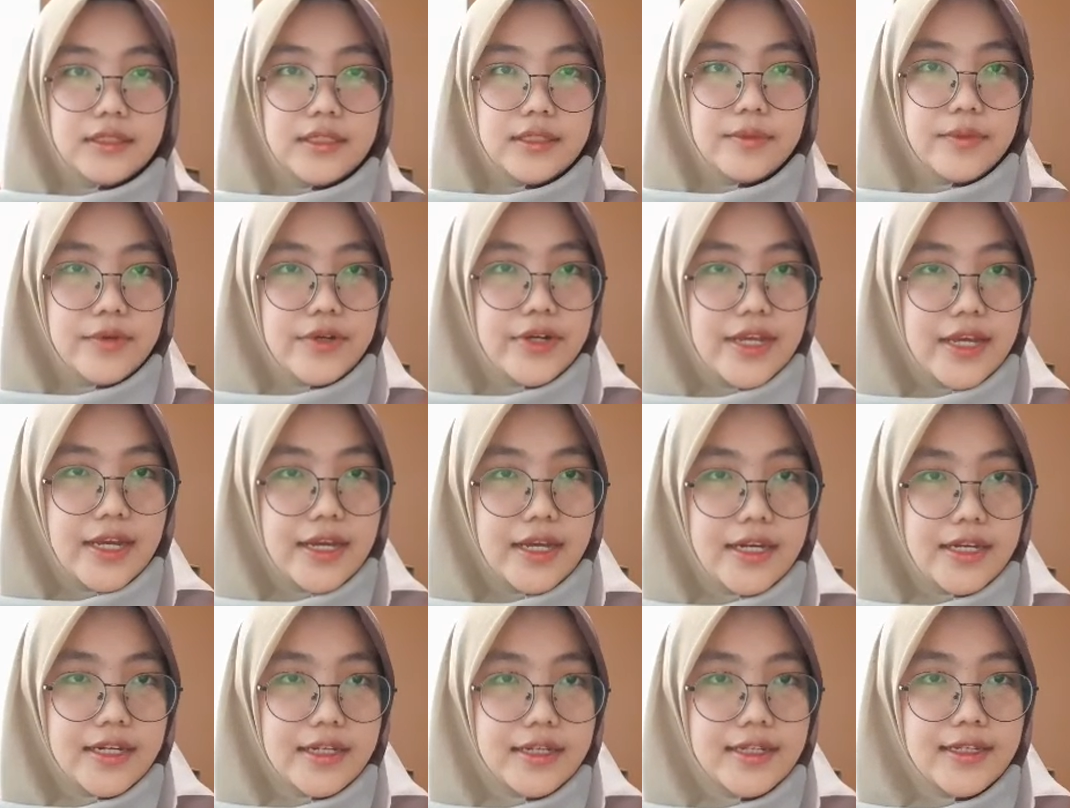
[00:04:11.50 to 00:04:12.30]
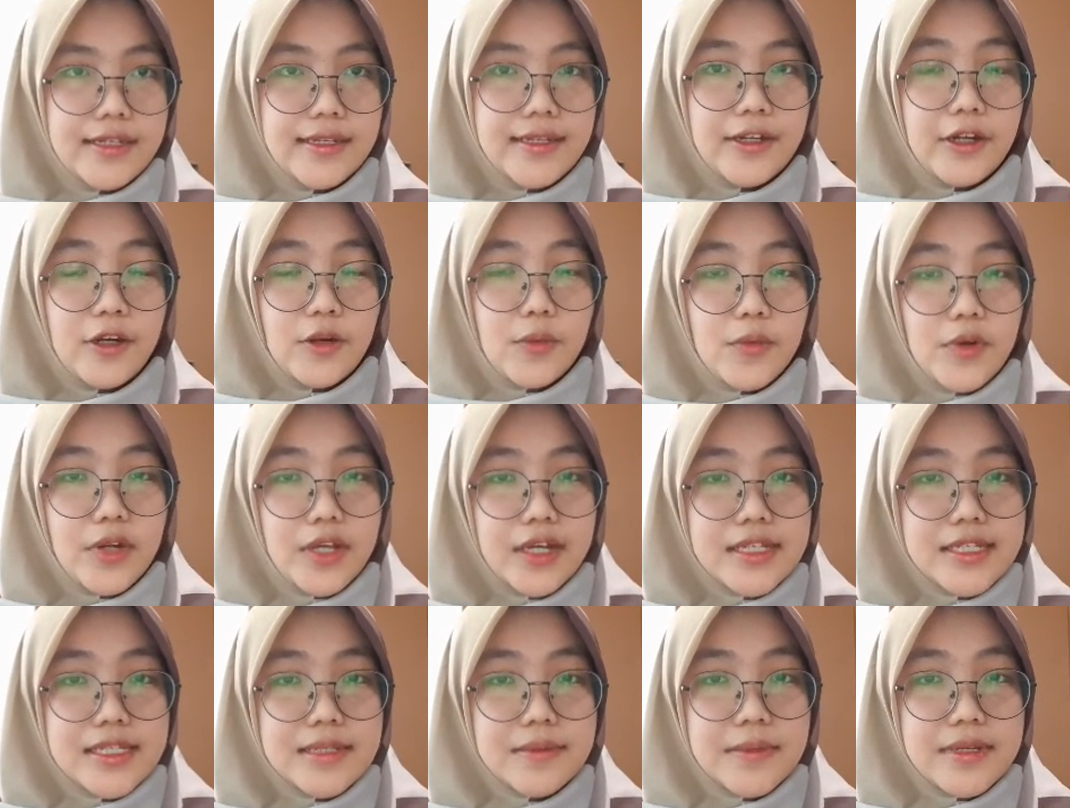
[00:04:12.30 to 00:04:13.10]
Kemudian,
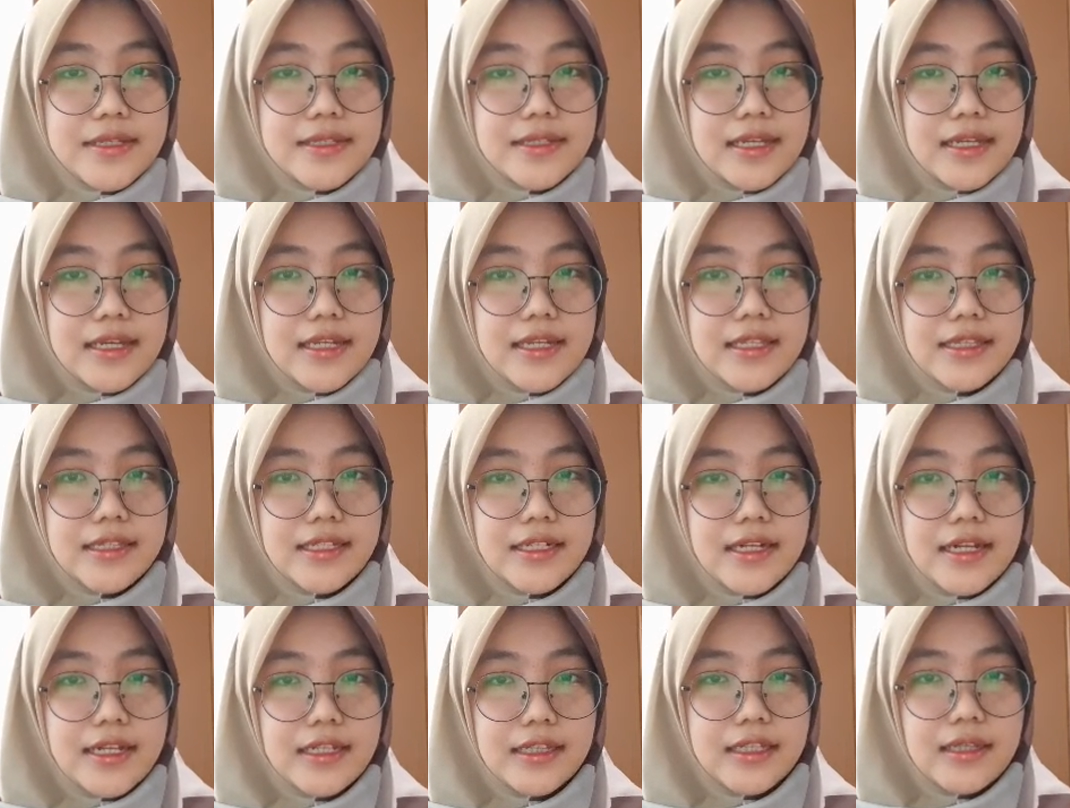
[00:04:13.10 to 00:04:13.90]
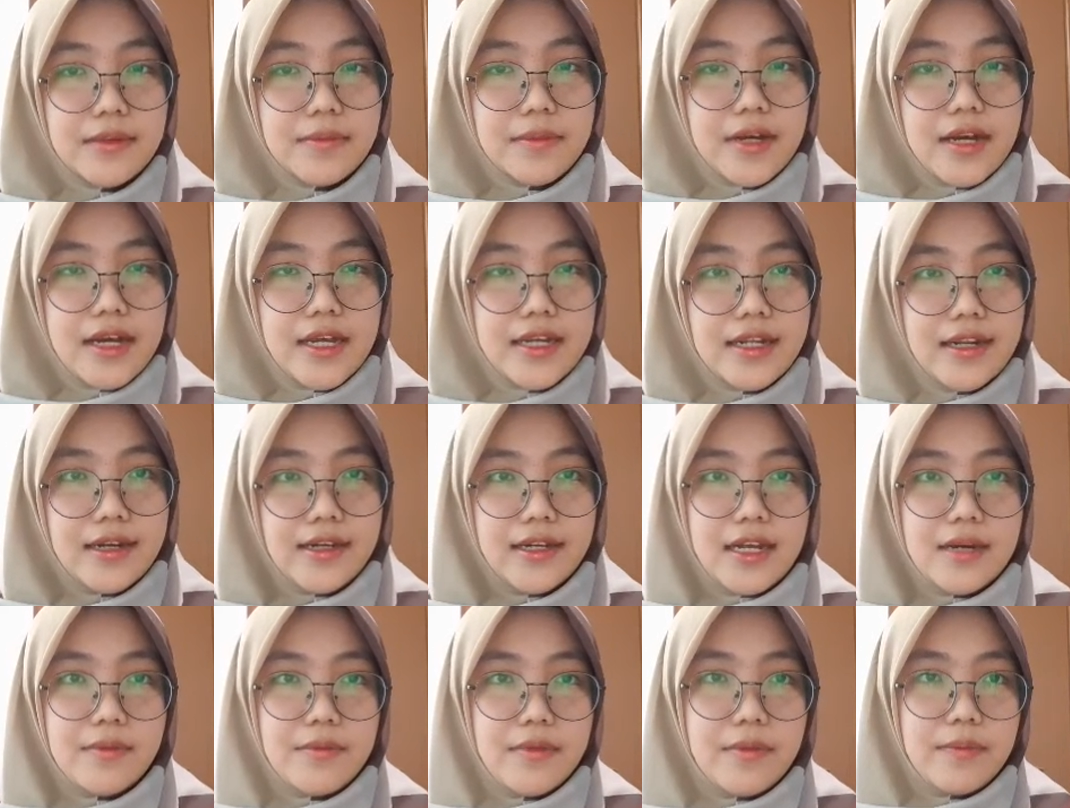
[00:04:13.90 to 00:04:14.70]
Komunikasi massa ini ternyata
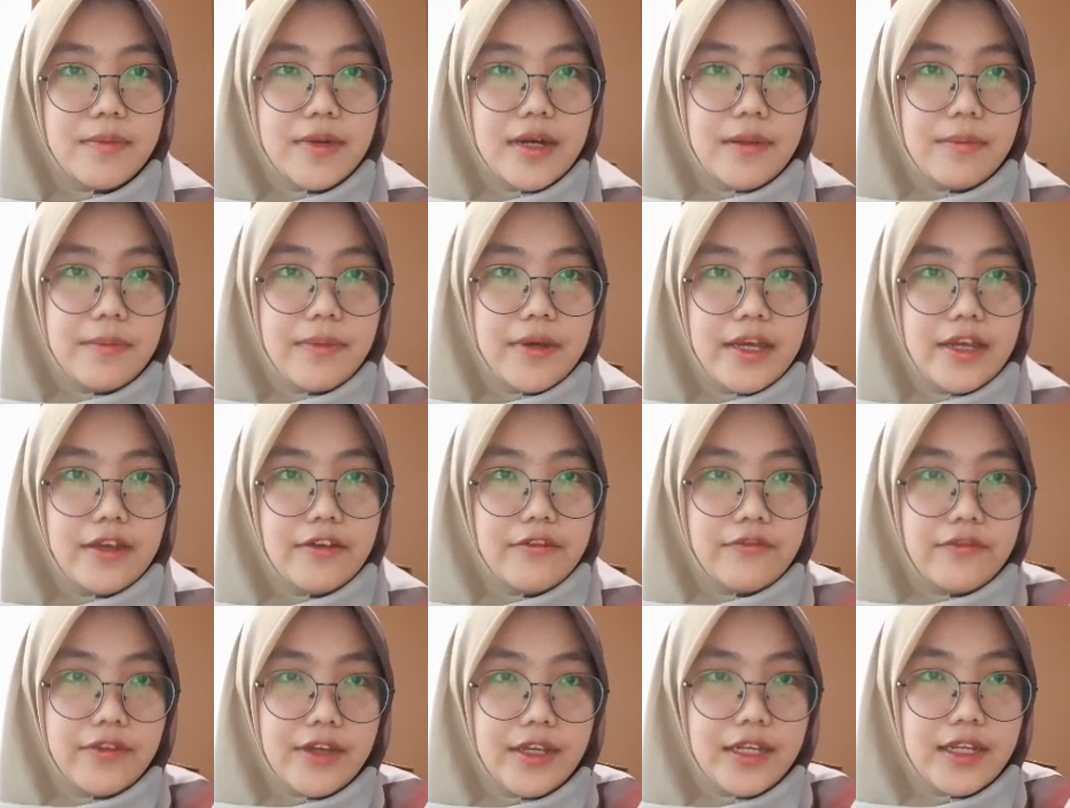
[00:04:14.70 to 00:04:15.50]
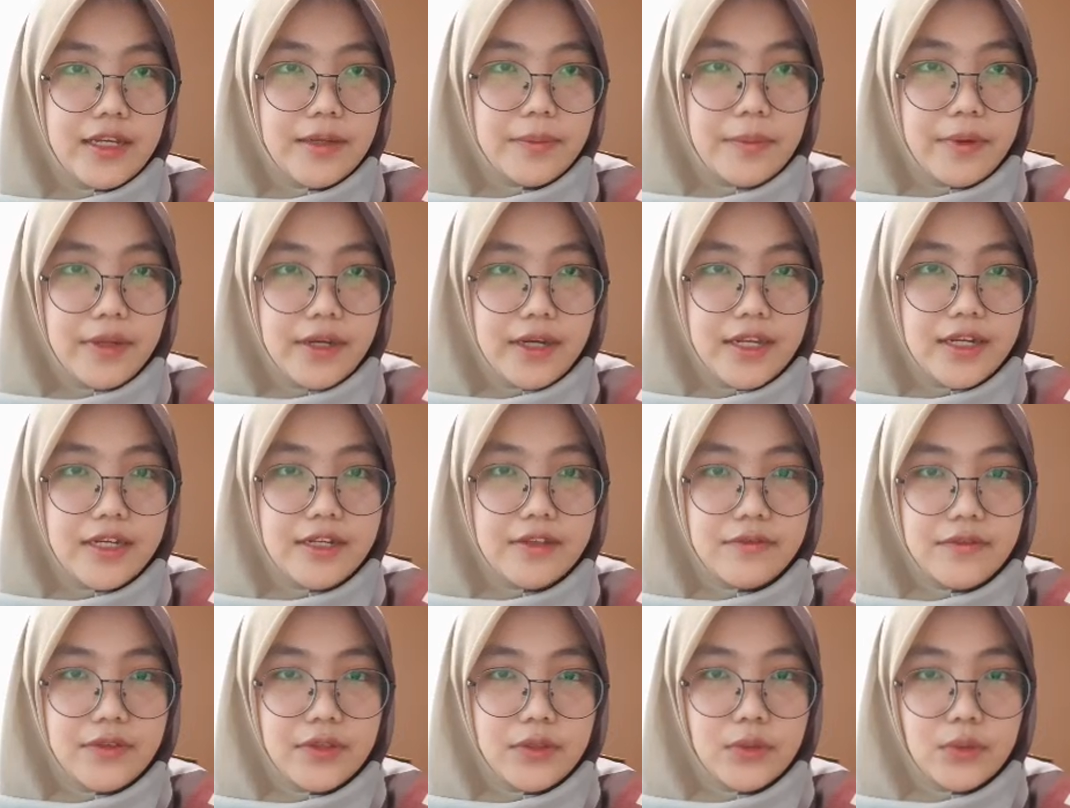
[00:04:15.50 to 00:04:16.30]
menghadirkan beberapa efek kepada
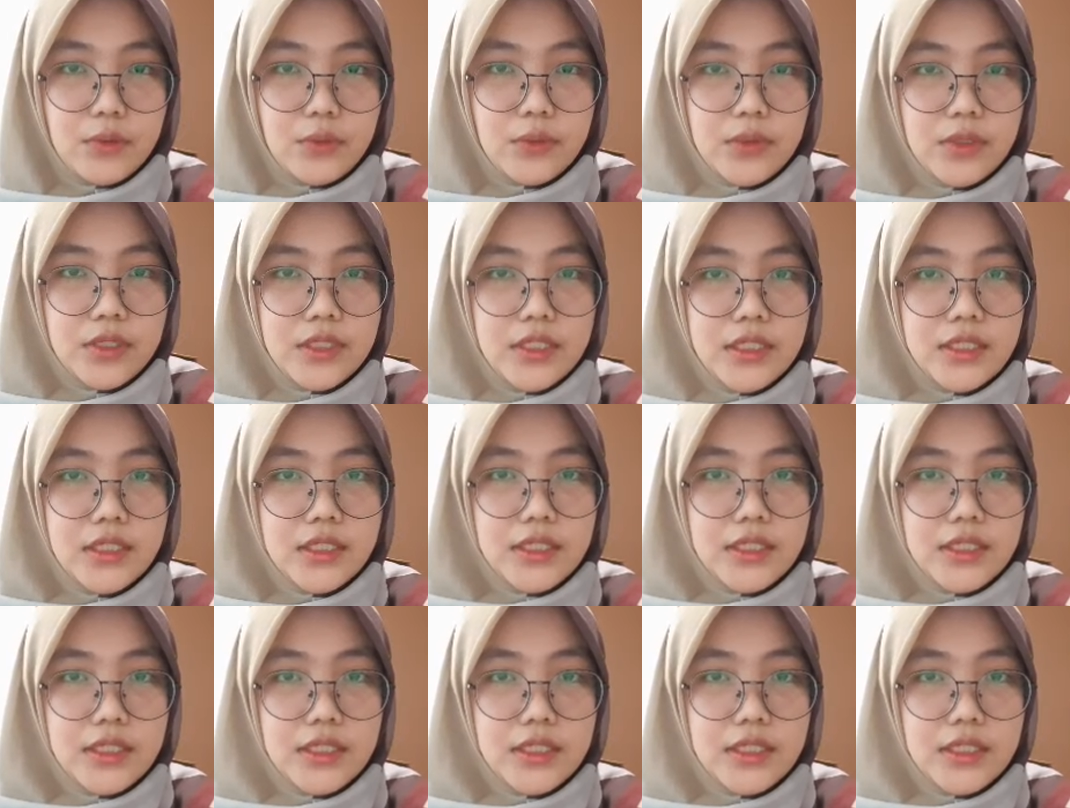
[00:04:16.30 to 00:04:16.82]
individu